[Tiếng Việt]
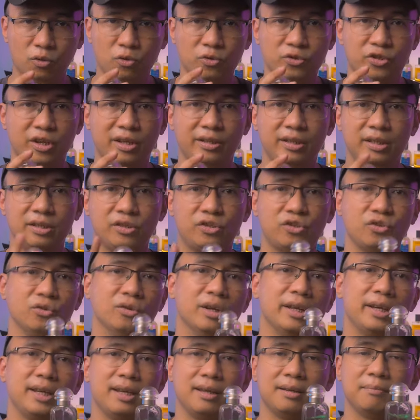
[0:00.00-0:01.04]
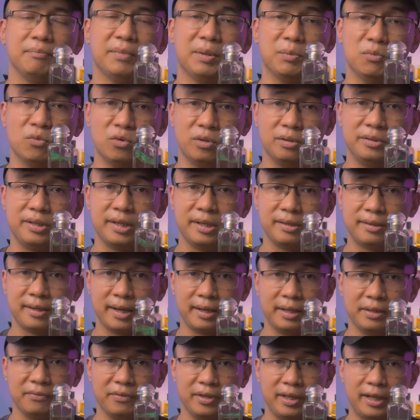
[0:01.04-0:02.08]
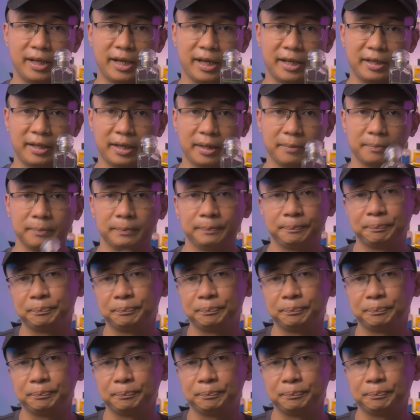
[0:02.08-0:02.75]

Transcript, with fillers: Un Jardin Sur Le Nil mình muốn chia sẻ đến với các anh em.